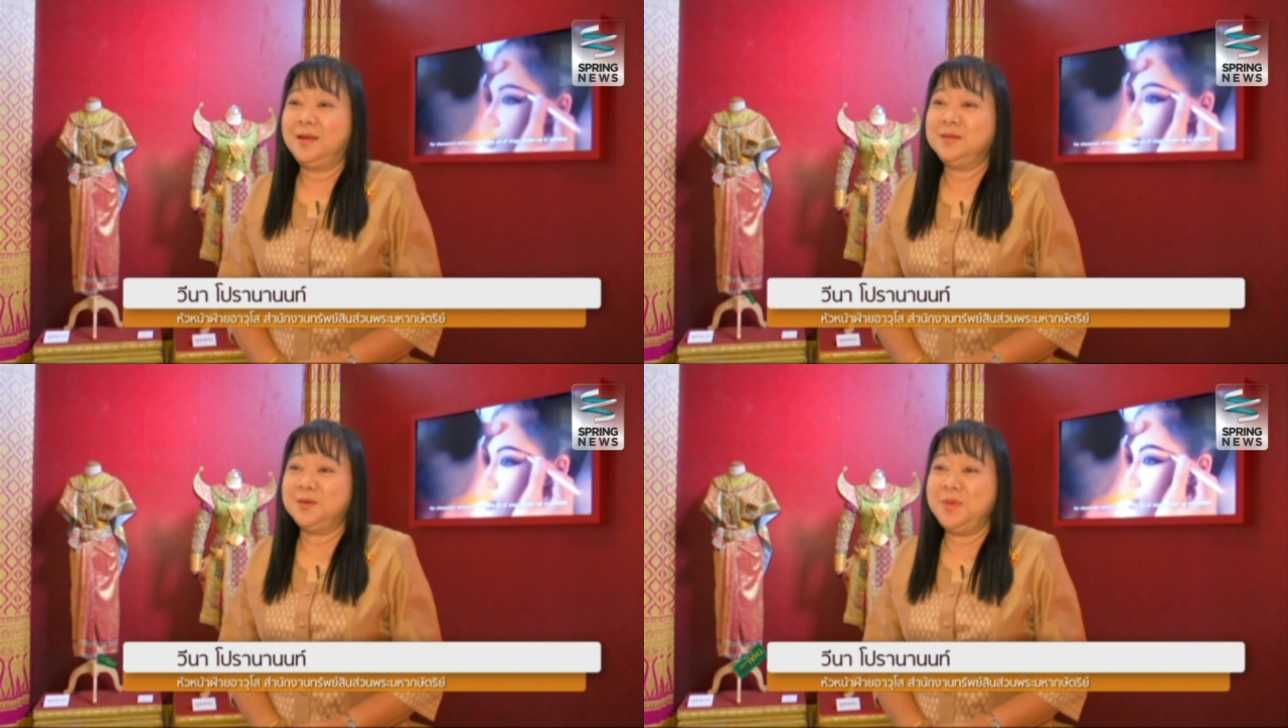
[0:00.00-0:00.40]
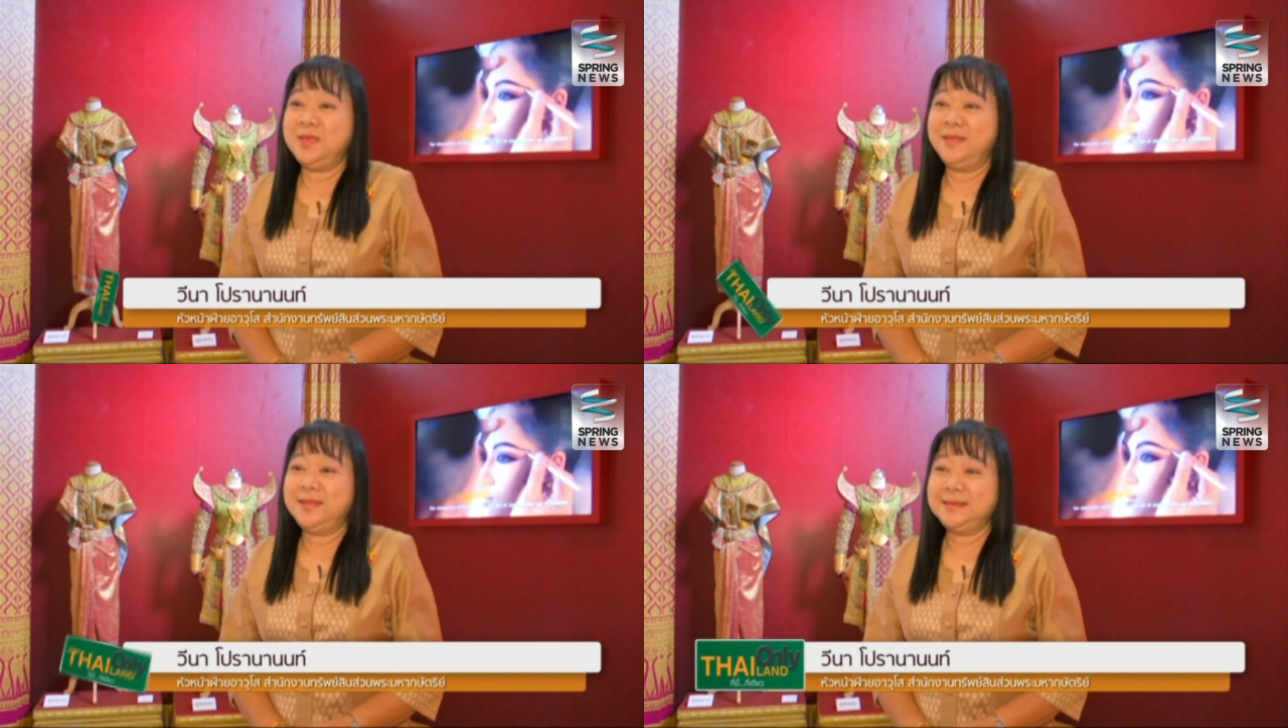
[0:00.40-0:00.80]
เราจะ
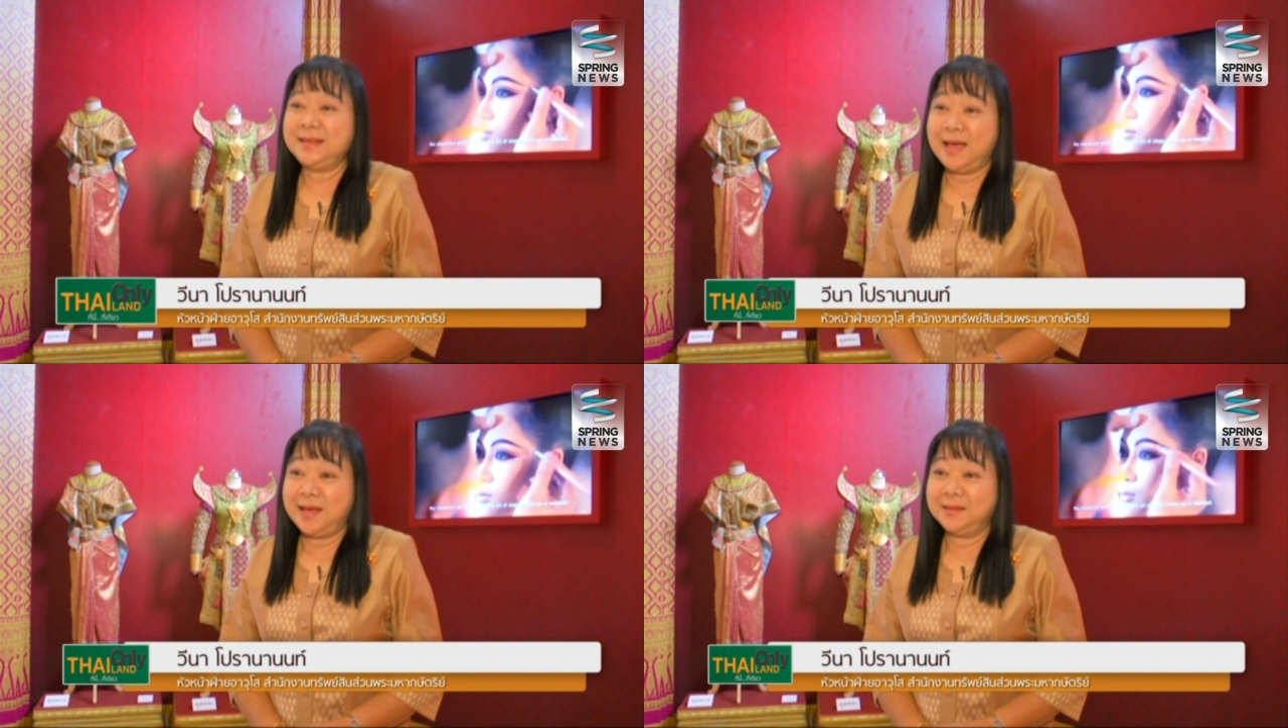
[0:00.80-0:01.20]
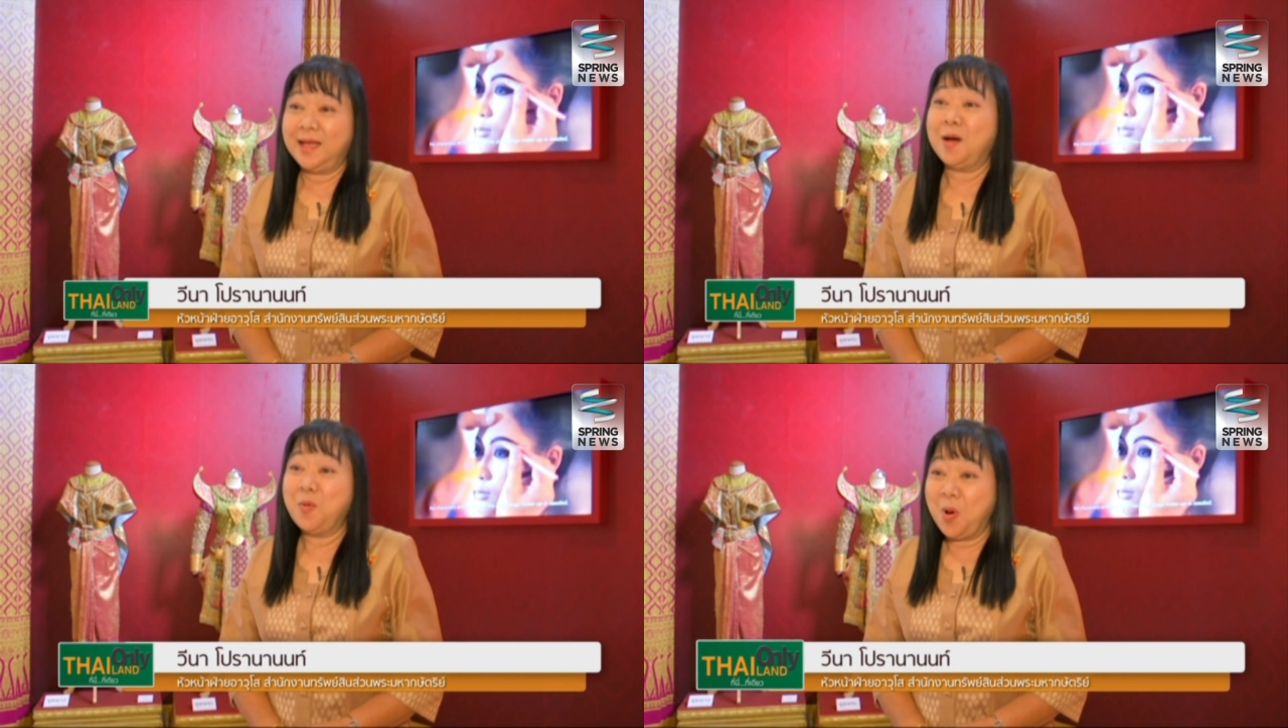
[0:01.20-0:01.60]
มีนิทรรศการ
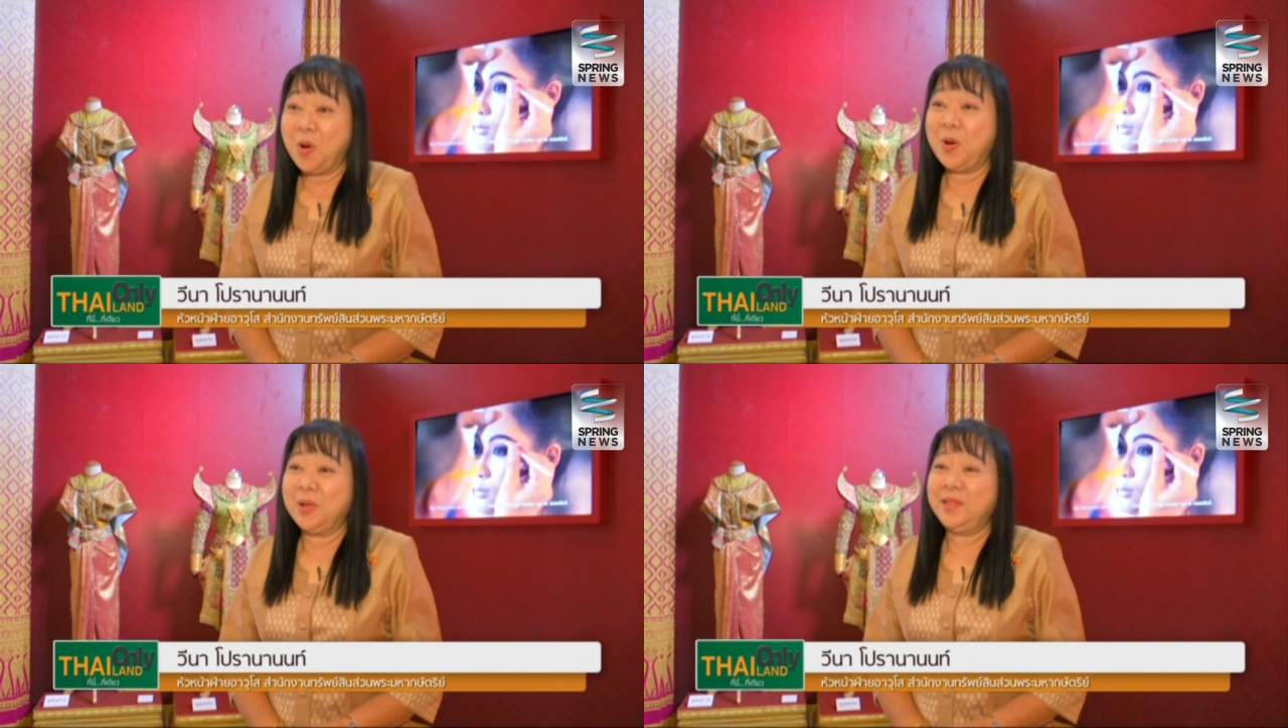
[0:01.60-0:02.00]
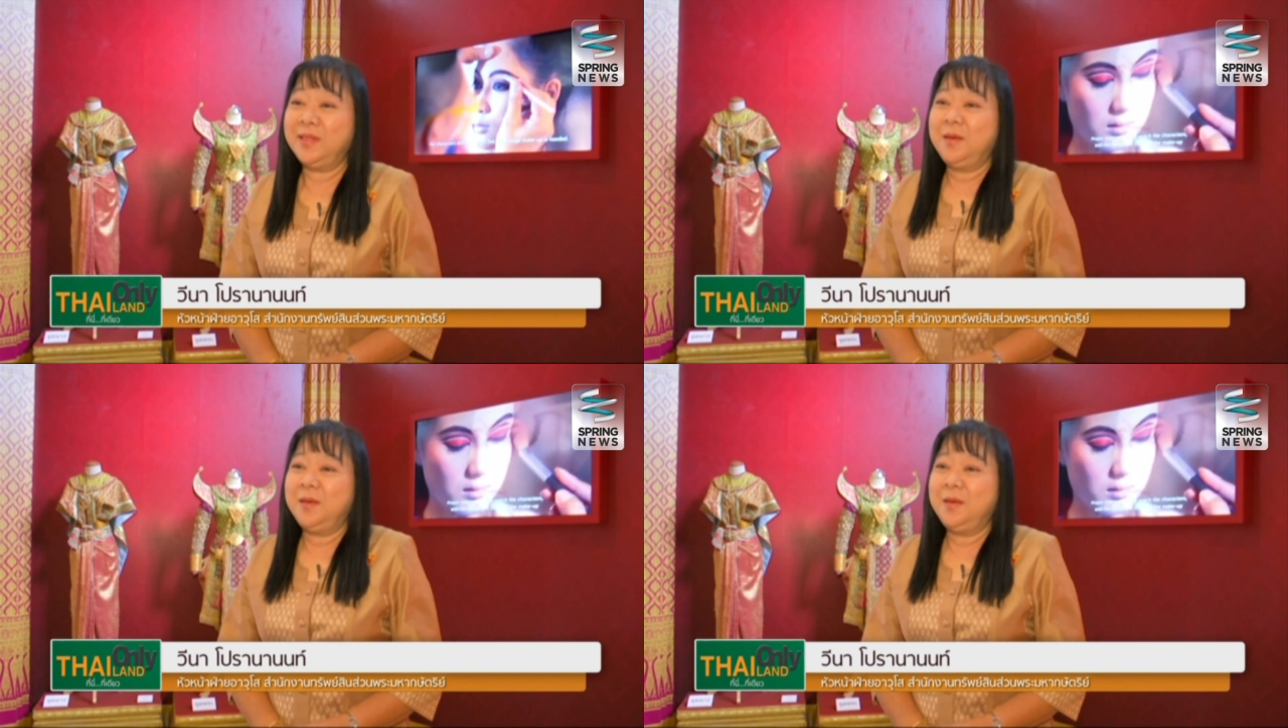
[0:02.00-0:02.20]
ถาวร